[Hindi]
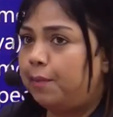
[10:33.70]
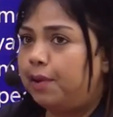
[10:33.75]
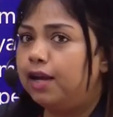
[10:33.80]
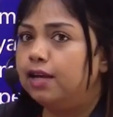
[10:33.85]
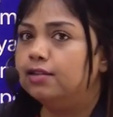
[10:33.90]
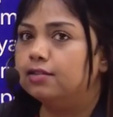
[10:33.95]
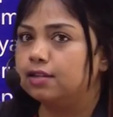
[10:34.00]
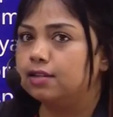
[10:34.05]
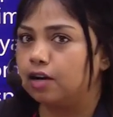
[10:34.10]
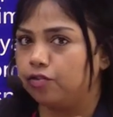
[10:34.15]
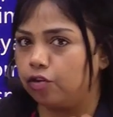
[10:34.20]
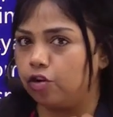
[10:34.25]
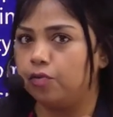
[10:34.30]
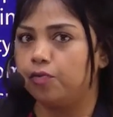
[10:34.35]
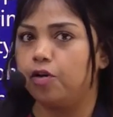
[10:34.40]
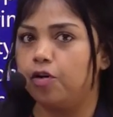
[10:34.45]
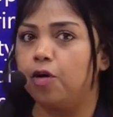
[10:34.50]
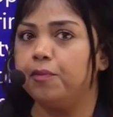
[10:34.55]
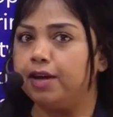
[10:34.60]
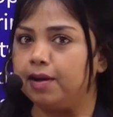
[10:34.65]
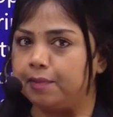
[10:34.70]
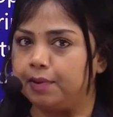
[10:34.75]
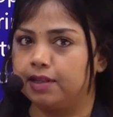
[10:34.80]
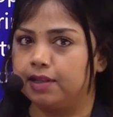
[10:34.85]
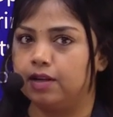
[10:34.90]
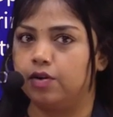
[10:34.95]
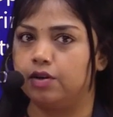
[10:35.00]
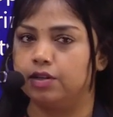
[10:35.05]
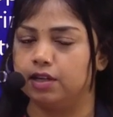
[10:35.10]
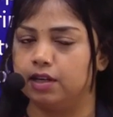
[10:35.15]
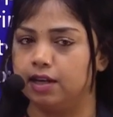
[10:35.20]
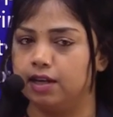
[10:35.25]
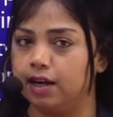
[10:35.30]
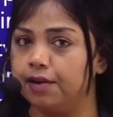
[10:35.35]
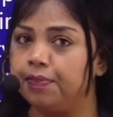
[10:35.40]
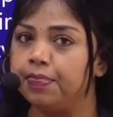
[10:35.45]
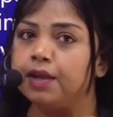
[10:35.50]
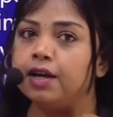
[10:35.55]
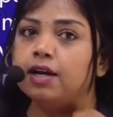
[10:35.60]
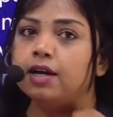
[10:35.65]
या इसका फुल फॉर्म ही पता होना चाहिए
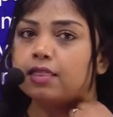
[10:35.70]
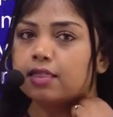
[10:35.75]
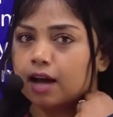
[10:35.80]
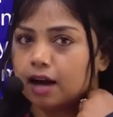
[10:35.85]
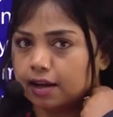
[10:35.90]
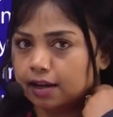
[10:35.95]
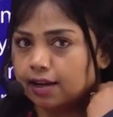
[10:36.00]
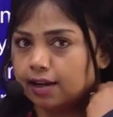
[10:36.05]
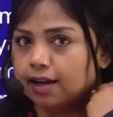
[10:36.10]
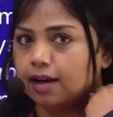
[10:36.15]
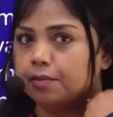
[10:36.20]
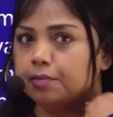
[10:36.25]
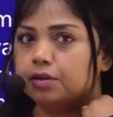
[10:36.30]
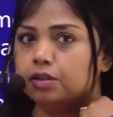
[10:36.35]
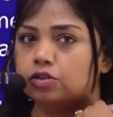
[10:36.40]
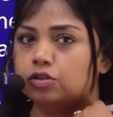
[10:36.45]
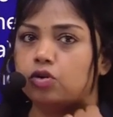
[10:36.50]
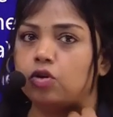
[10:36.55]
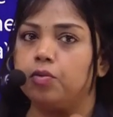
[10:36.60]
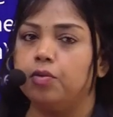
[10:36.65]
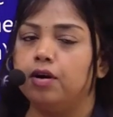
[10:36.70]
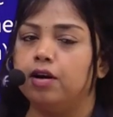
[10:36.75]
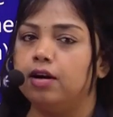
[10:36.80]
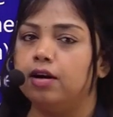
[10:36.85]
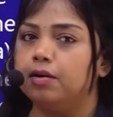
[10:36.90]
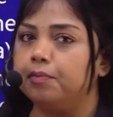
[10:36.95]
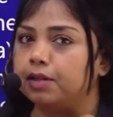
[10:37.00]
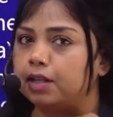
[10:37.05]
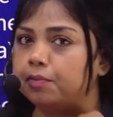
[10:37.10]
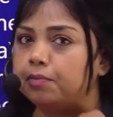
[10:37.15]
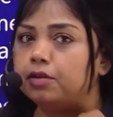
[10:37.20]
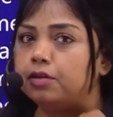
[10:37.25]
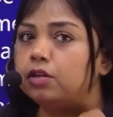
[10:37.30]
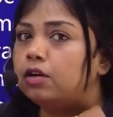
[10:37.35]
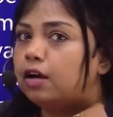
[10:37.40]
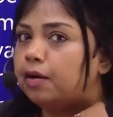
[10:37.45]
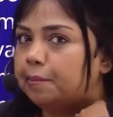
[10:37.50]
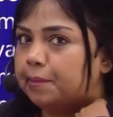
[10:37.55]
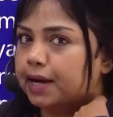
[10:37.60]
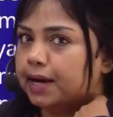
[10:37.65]
ताकि हम इसको आ, मतलब
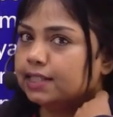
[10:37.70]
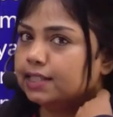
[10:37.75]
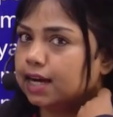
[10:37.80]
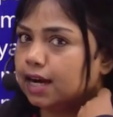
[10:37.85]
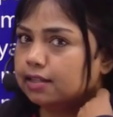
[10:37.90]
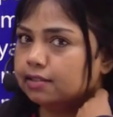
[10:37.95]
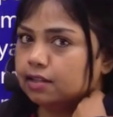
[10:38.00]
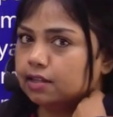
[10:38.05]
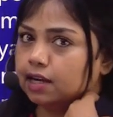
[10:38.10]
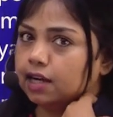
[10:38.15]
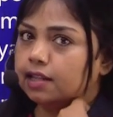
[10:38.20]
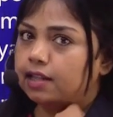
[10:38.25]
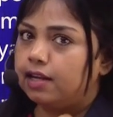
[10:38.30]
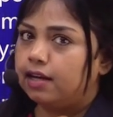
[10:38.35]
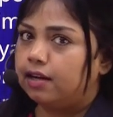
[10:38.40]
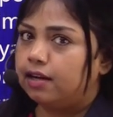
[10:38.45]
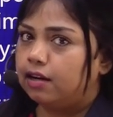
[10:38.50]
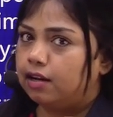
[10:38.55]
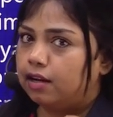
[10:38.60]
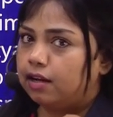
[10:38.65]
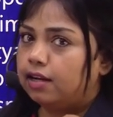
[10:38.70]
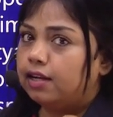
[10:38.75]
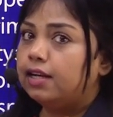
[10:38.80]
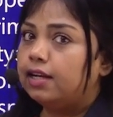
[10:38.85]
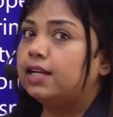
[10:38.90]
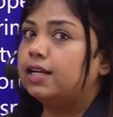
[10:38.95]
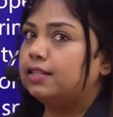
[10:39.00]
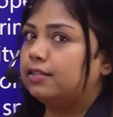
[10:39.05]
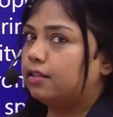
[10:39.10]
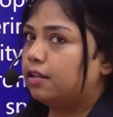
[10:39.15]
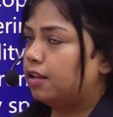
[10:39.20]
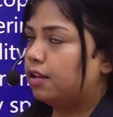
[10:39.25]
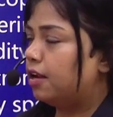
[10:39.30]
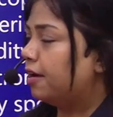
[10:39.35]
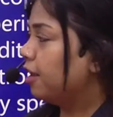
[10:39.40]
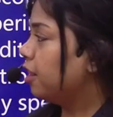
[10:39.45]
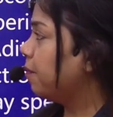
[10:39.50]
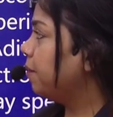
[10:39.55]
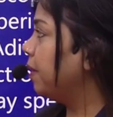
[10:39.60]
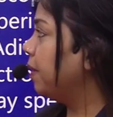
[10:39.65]
पहचान सकें देख करके कि ये किससे
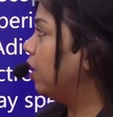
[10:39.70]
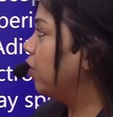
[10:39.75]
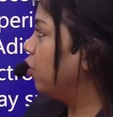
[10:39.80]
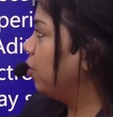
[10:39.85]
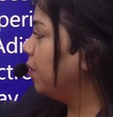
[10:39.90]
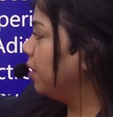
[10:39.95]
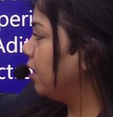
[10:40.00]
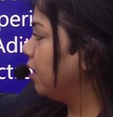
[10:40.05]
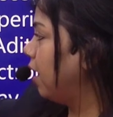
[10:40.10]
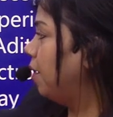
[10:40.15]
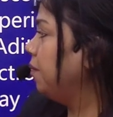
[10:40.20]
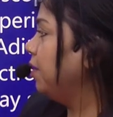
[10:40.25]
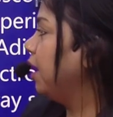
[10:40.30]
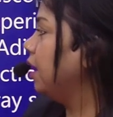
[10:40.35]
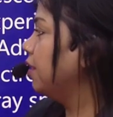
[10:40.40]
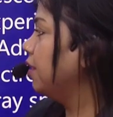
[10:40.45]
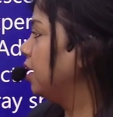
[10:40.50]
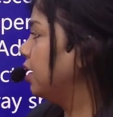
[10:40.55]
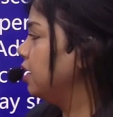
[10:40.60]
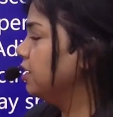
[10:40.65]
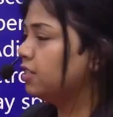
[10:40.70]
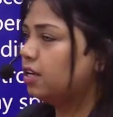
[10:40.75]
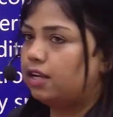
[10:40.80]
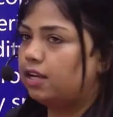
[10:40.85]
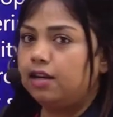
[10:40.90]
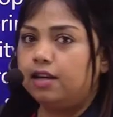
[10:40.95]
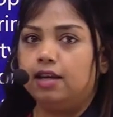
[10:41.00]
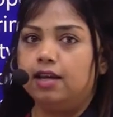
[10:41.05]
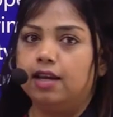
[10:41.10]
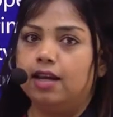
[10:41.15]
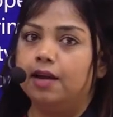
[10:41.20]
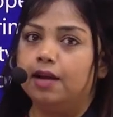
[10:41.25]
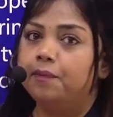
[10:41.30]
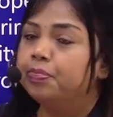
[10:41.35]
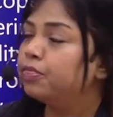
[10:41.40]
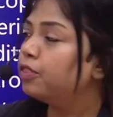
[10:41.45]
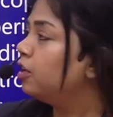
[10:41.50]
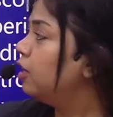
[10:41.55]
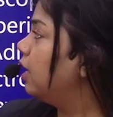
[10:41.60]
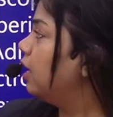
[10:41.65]
रिलेटेड पहले तो हमें नाम याद रहना चाहिए कि ये
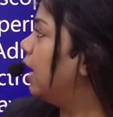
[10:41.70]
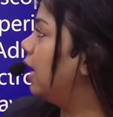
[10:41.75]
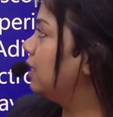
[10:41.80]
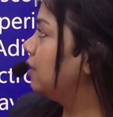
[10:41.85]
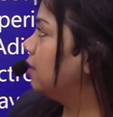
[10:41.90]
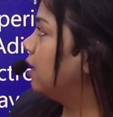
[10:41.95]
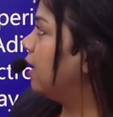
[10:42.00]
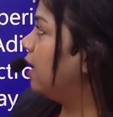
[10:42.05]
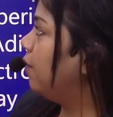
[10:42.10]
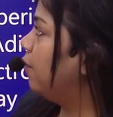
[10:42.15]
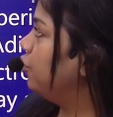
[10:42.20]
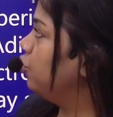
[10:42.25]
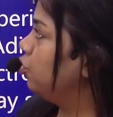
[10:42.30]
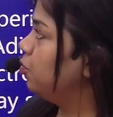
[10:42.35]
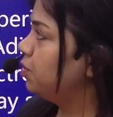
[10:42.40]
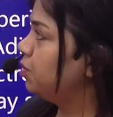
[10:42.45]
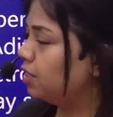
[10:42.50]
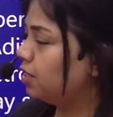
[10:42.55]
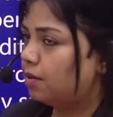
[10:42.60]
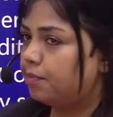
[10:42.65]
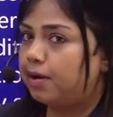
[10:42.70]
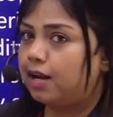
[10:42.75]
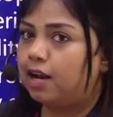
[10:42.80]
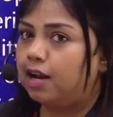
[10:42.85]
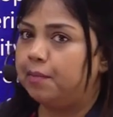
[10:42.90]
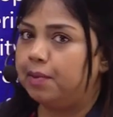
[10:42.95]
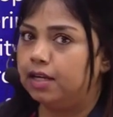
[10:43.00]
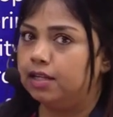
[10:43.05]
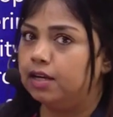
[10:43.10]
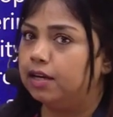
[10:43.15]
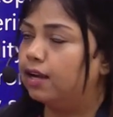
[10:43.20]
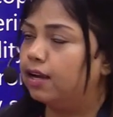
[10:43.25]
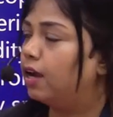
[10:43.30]
एलवन जो मिशन हमारा भेजा गया है